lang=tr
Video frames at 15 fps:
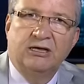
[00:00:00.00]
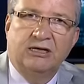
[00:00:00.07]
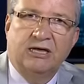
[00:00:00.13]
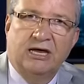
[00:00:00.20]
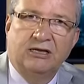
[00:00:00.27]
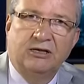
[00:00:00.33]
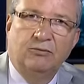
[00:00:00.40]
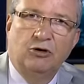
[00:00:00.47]

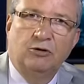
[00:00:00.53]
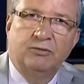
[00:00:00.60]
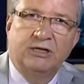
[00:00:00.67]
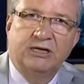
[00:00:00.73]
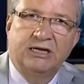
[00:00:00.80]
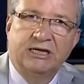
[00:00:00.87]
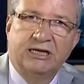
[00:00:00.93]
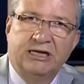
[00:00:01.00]
kendi
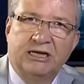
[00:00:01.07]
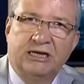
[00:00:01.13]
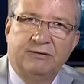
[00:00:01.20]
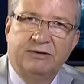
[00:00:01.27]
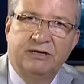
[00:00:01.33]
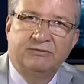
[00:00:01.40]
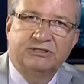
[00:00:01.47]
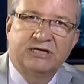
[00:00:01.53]
bölümleri ilgili
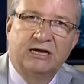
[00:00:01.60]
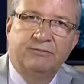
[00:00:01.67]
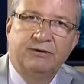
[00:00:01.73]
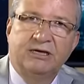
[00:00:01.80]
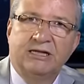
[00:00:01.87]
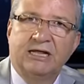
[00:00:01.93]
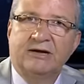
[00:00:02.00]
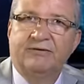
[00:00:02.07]
bilimsel
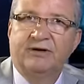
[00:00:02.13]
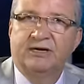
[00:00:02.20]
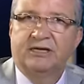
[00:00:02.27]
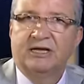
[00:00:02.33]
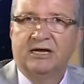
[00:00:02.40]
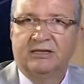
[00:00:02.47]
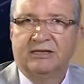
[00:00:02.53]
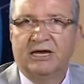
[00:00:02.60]
bilgiler
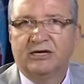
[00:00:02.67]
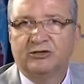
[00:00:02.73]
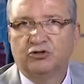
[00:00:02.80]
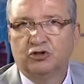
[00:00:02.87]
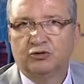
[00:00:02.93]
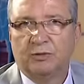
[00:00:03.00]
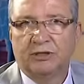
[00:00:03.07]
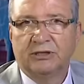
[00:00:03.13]
verirken tercih
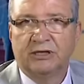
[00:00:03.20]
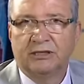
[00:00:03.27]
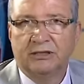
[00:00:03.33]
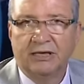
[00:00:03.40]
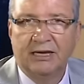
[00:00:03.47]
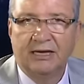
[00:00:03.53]
uzmanları da